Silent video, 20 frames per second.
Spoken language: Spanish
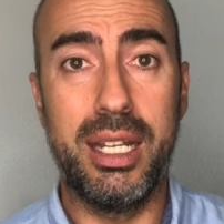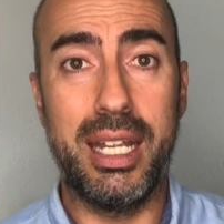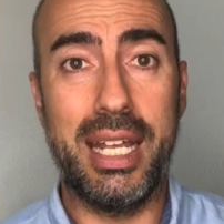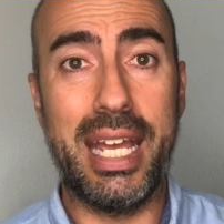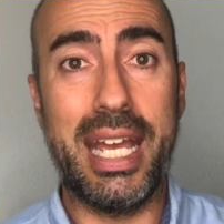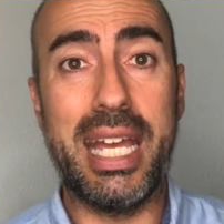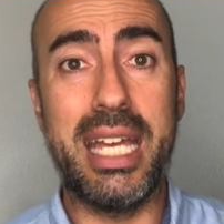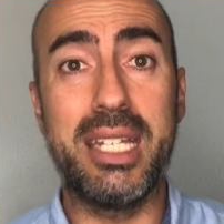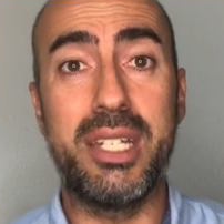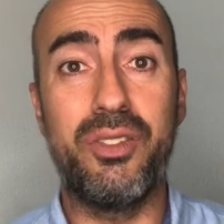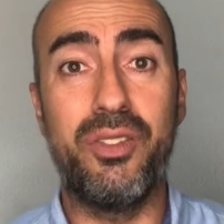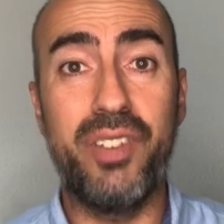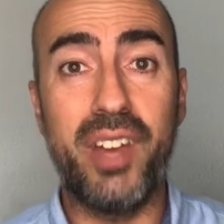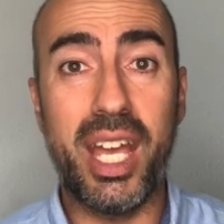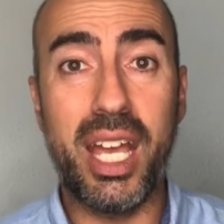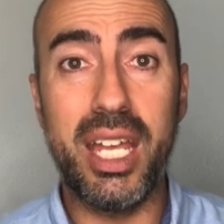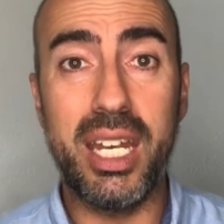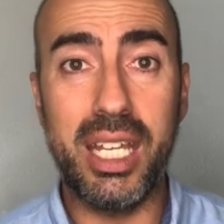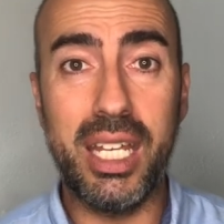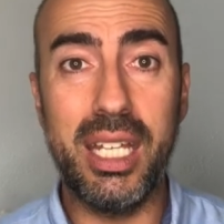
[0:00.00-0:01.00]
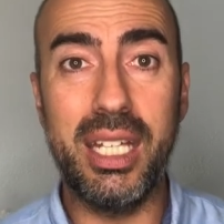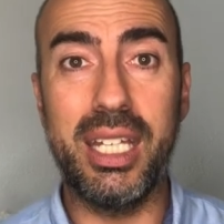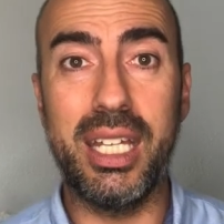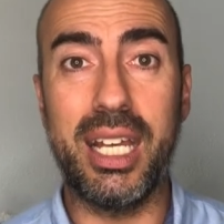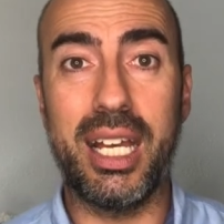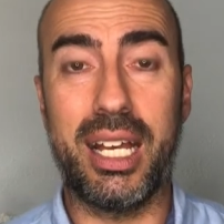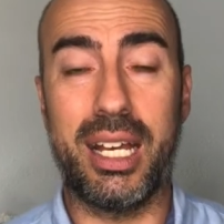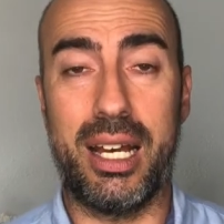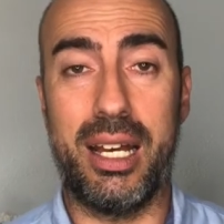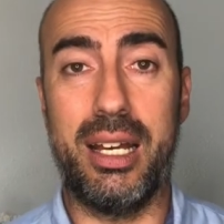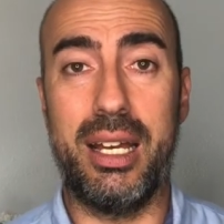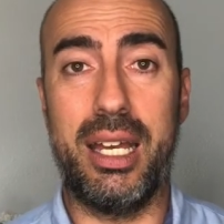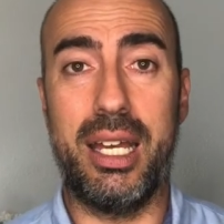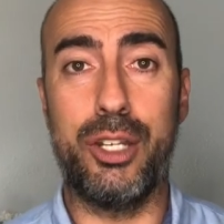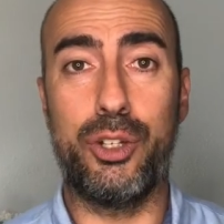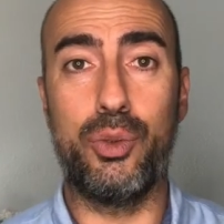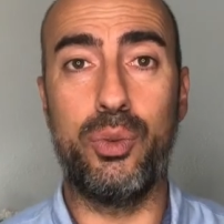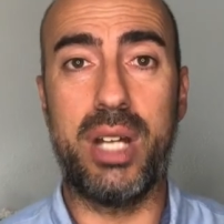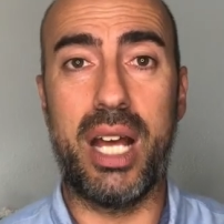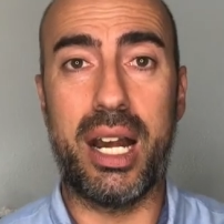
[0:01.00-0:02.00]
es verídica,
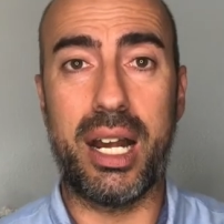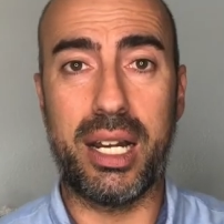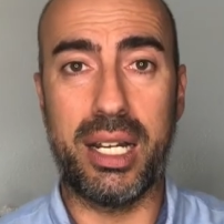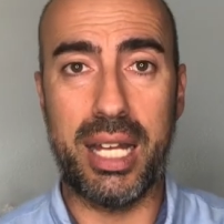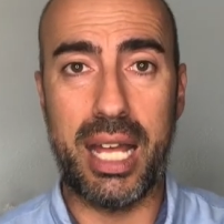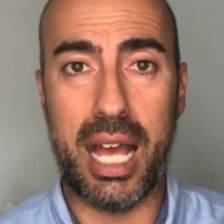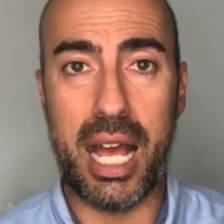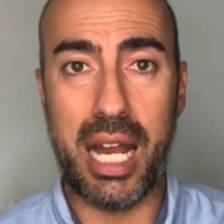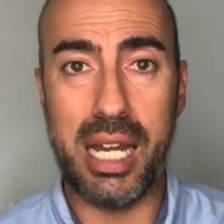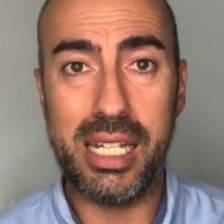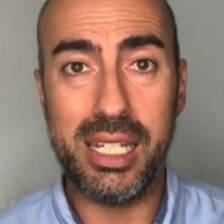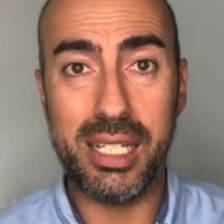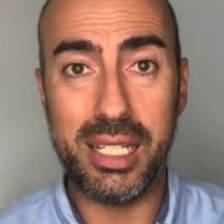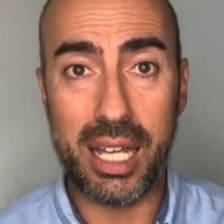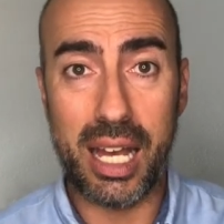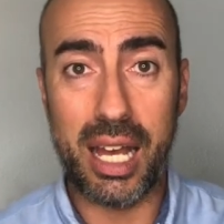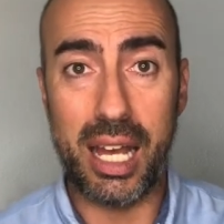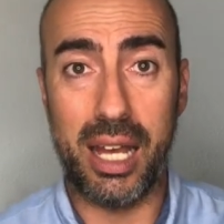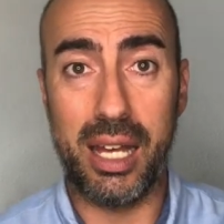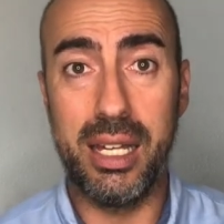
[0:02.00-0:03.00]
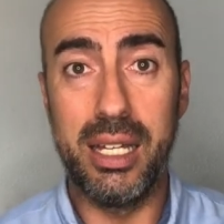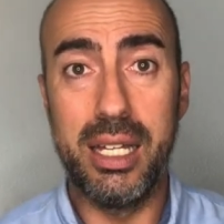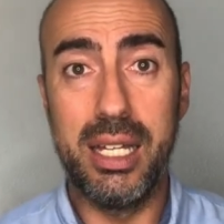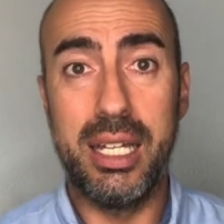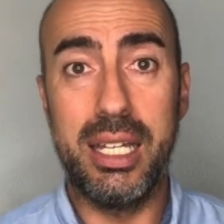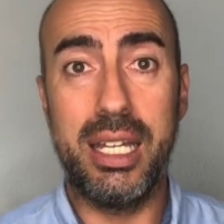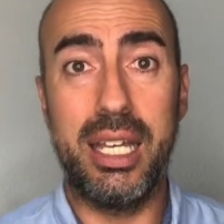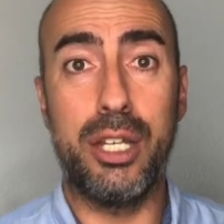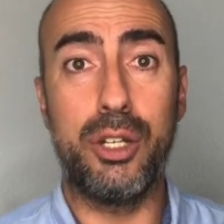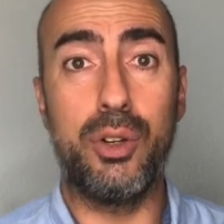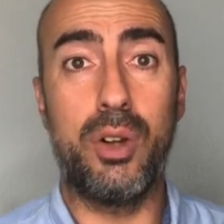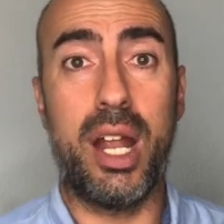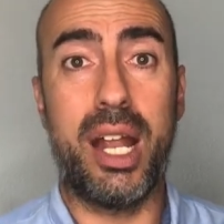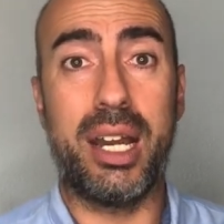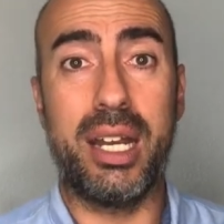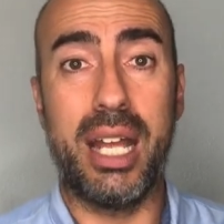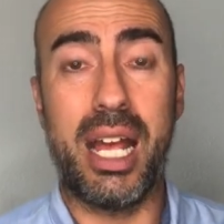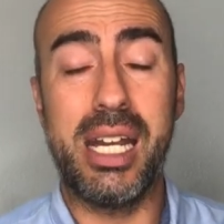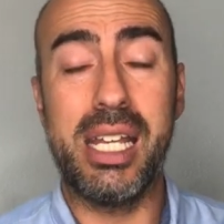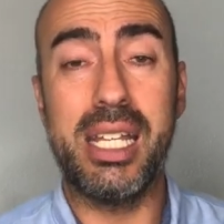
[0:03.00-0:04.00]
es una realidad, es una
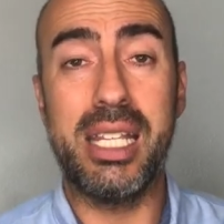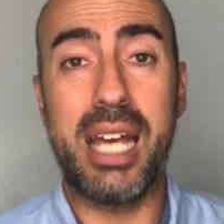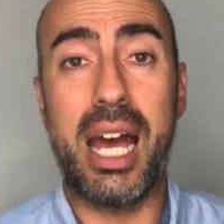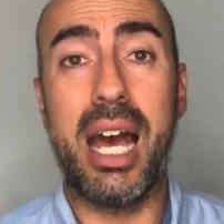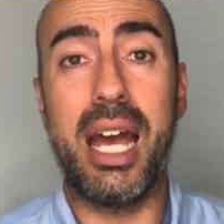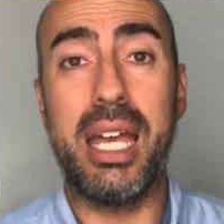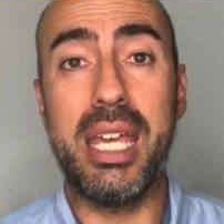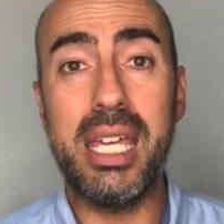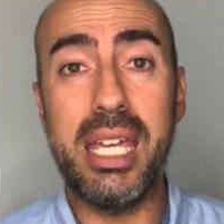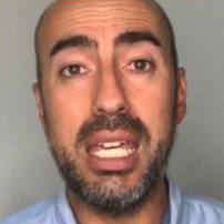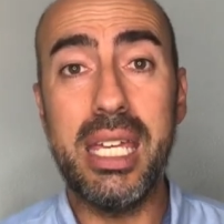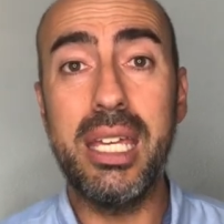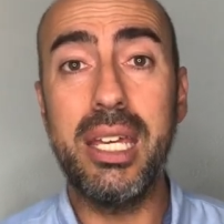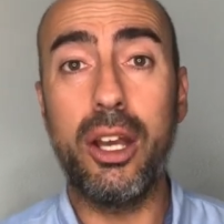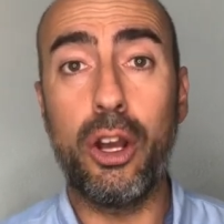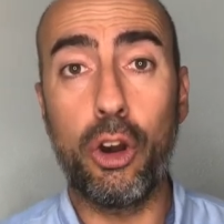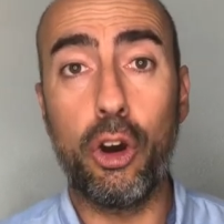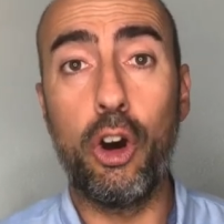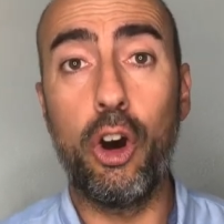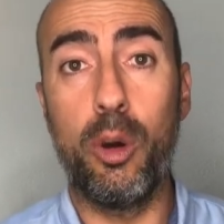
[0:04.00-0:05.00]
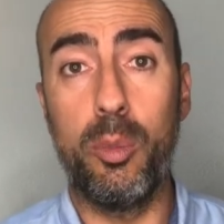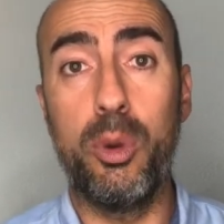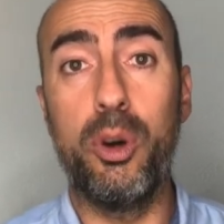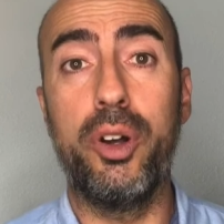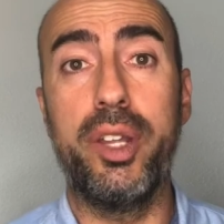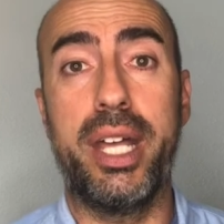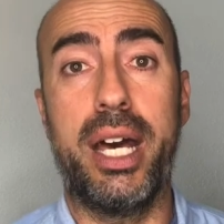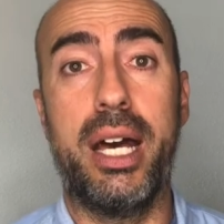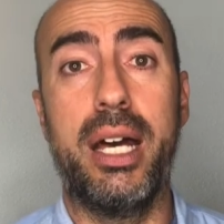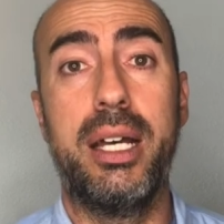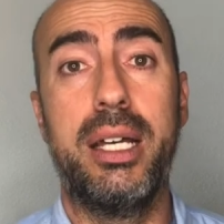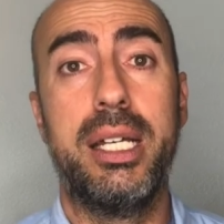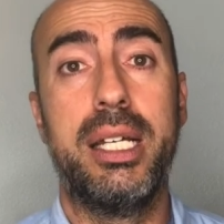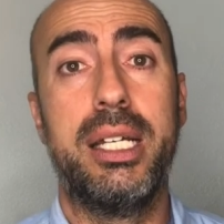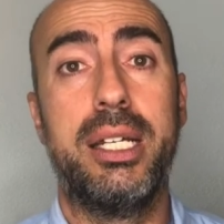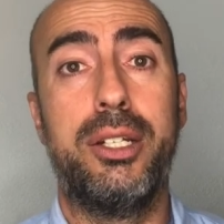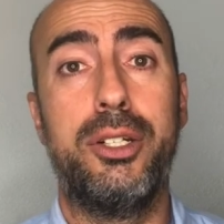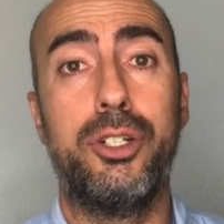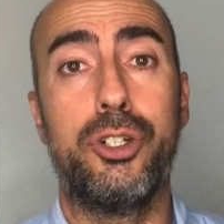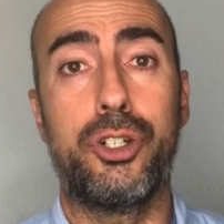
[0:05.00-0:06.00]
realidad incómoda,
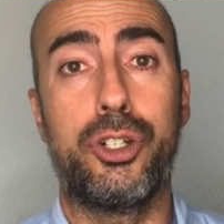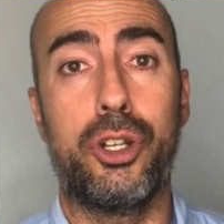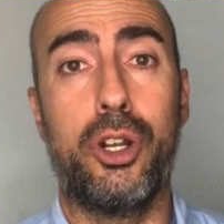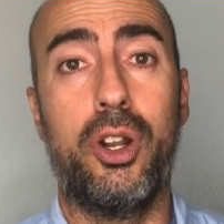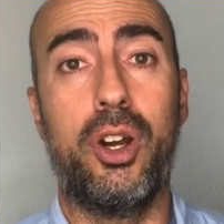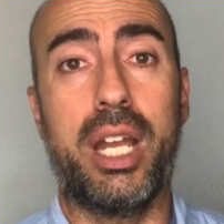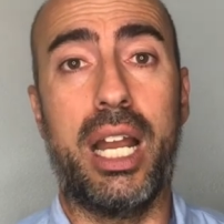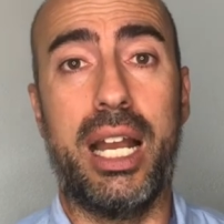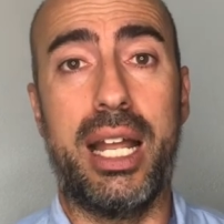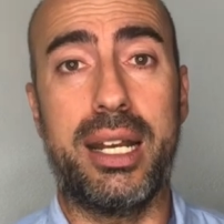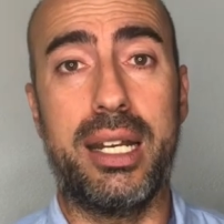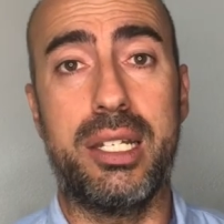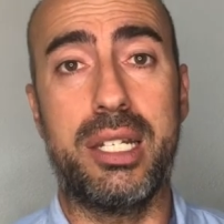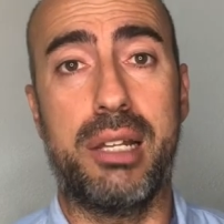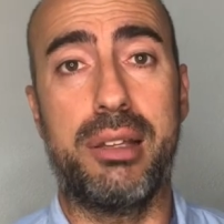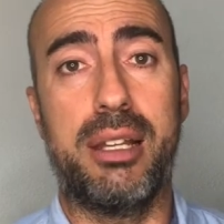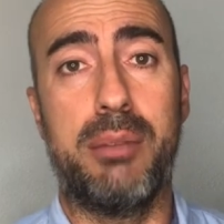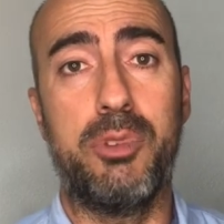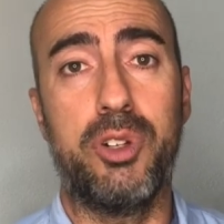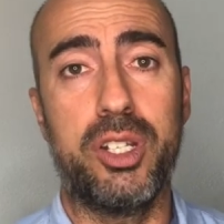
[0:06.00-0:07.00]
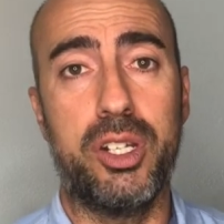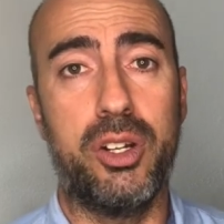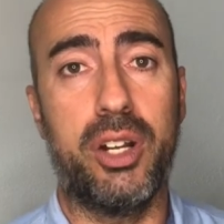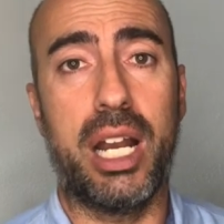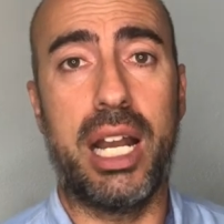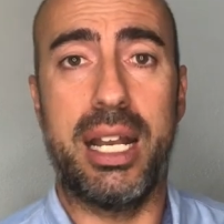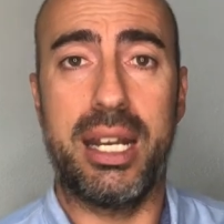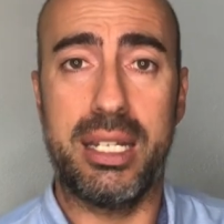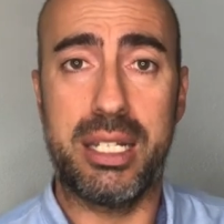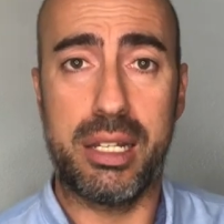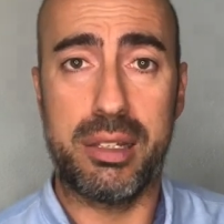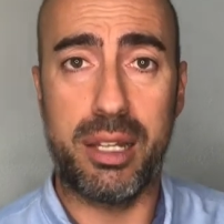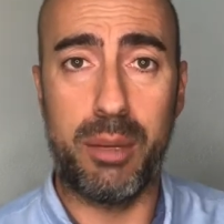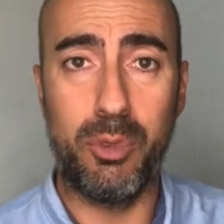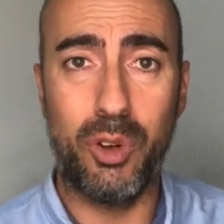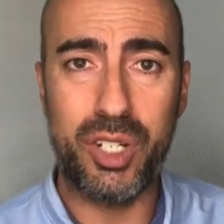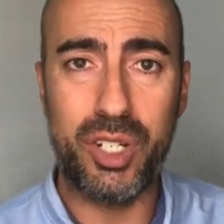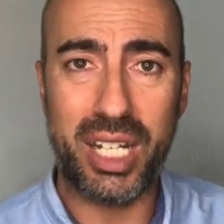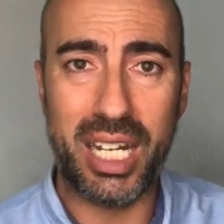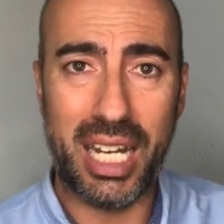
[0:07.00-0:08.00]
no solo que la rechazamos, sino que la
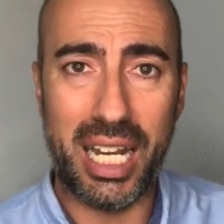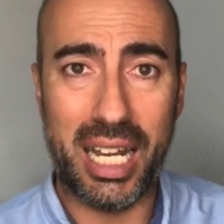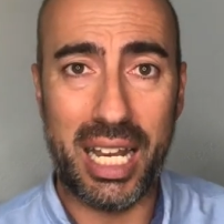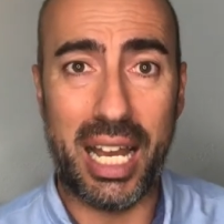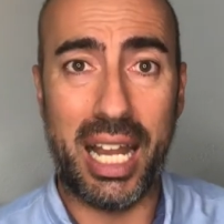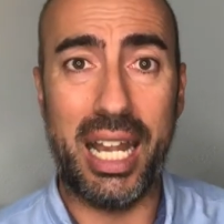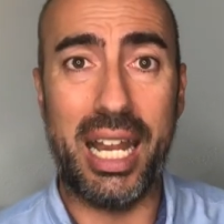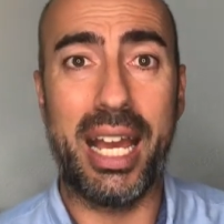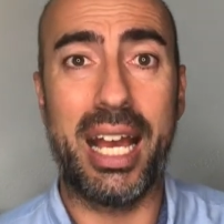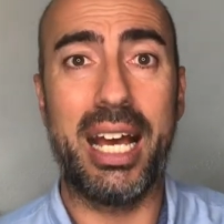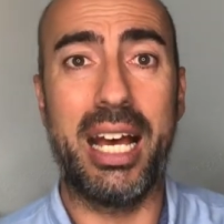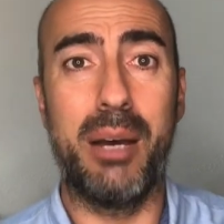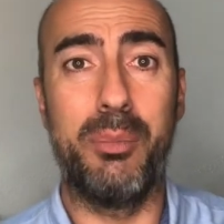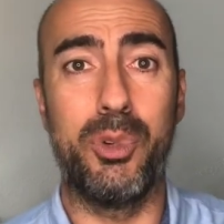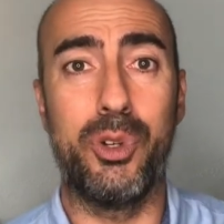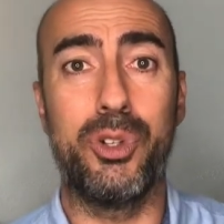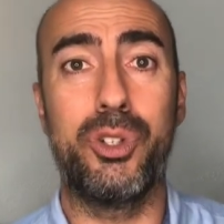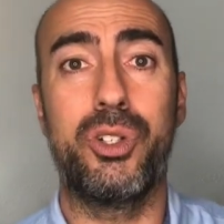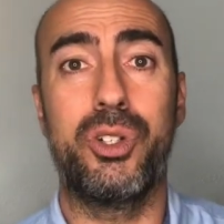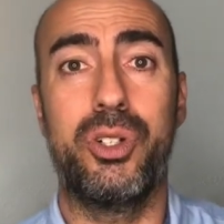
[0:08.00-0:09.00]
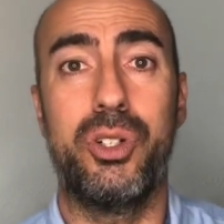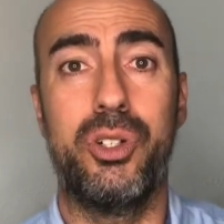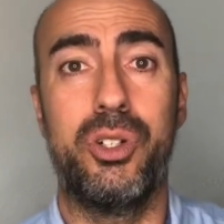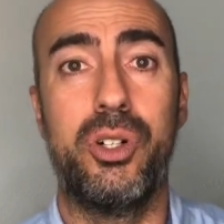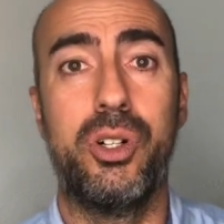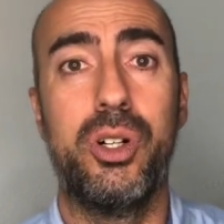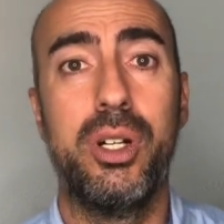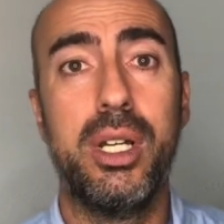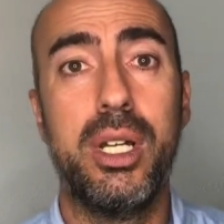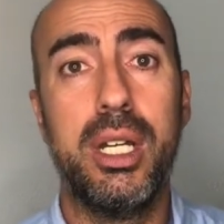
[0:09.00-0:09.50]
rechazamos y la alejamos, ¿no?